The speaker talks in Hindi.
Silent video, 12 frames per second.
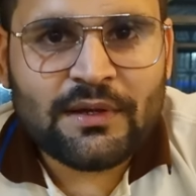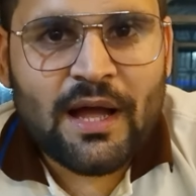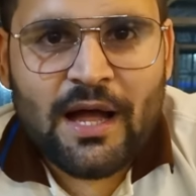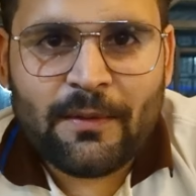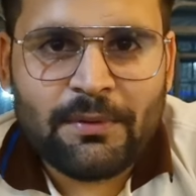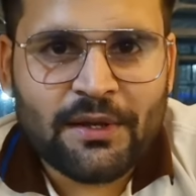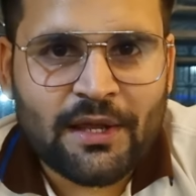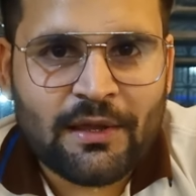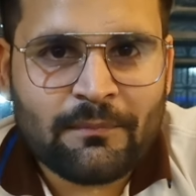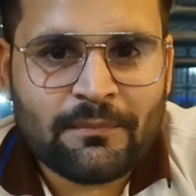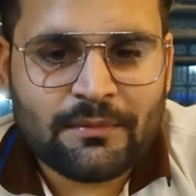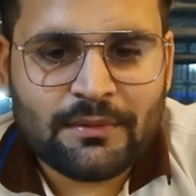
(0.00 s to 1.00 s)
आप खाने
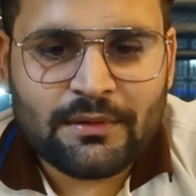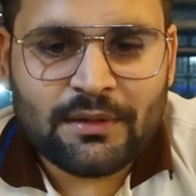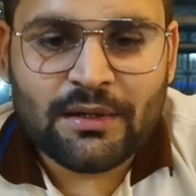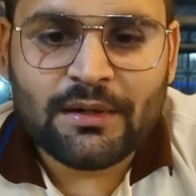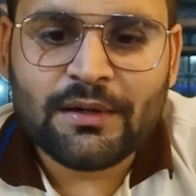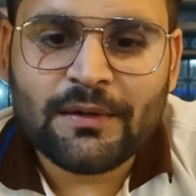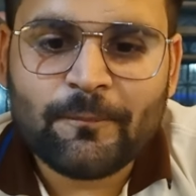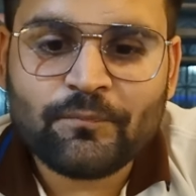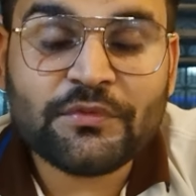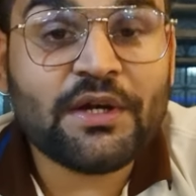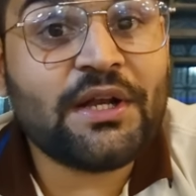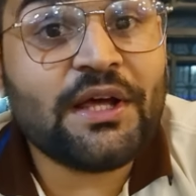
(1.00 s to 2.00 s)
आप अगर आप लंच
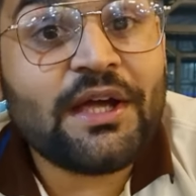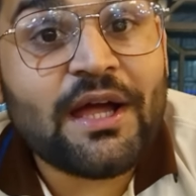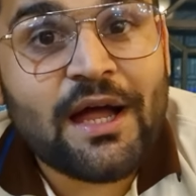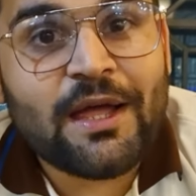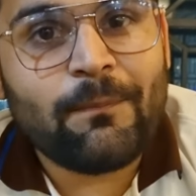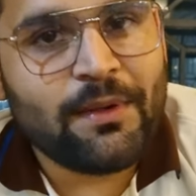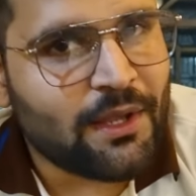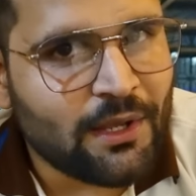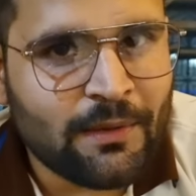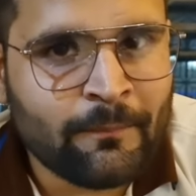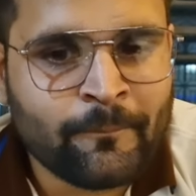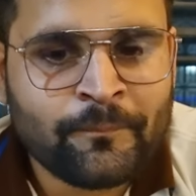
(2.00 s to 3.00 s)
डिनर कुछ भी करना चाह रहे हो
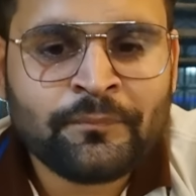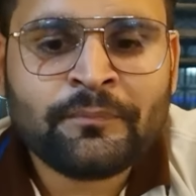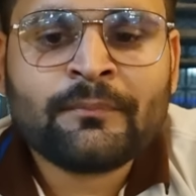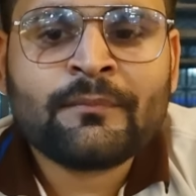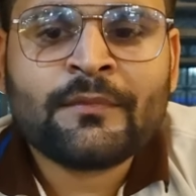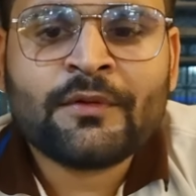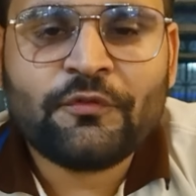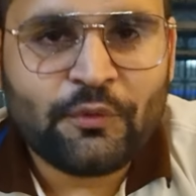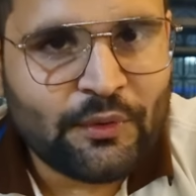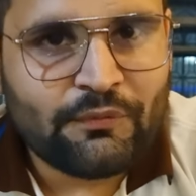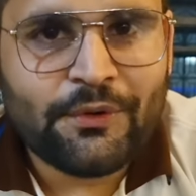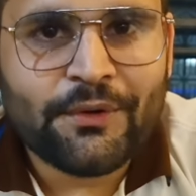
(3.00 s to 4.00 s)
वो आपको अच्छा मिलेगा
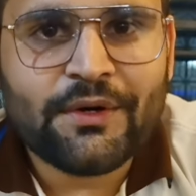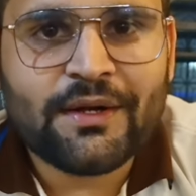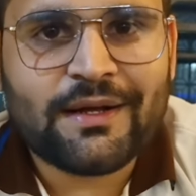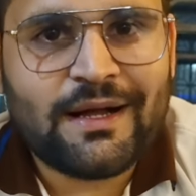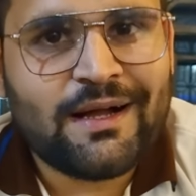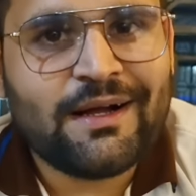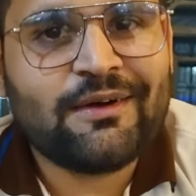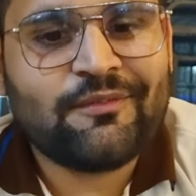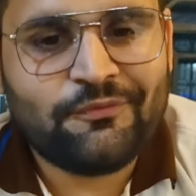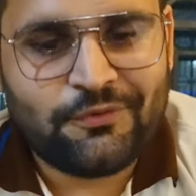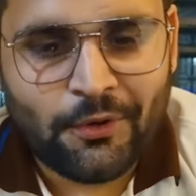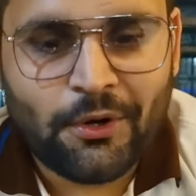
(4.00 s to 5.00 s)
लेकिन स्वीट डिश
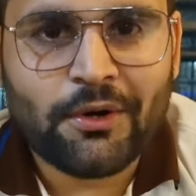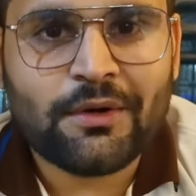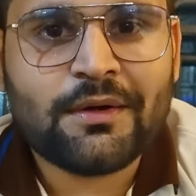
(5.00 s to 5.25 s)
पे आप ज़्यादा